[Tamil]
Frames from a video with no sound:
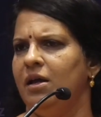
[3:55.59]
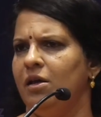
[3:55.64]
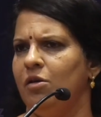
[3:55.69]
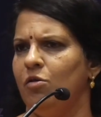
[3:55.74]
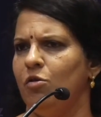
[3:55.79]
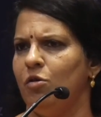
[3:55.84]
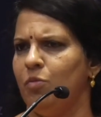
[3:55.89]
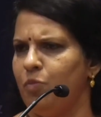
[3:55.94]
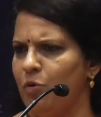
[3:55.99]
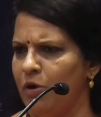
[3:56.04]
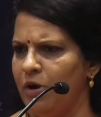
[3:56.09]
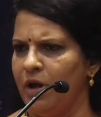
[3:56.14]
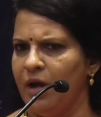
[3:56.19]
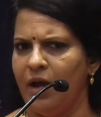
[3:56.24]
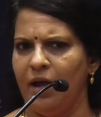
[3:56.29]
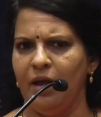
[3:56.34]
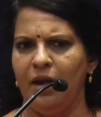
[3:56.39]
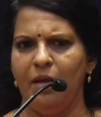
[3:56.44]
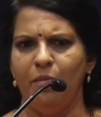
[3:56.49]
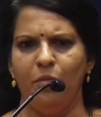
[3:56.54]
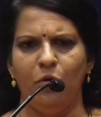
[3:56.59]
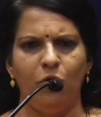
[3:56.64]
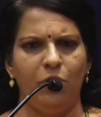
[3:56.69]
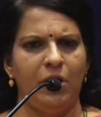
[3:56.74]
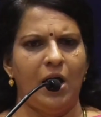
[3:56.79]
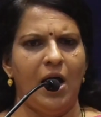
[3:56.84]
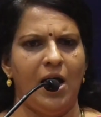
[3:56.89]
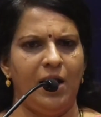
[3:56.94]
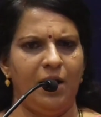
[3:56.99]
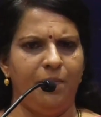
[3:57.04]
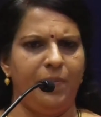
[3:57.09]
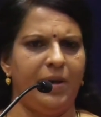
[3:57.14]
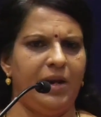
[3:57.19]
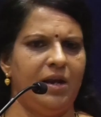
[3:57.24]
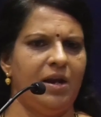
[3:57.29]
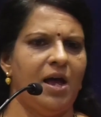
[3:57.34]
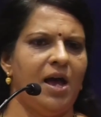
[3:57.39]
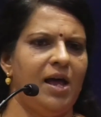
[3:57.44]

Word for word: இன்னொரு பொண்ணு அதில் மூணு நாலு பேர்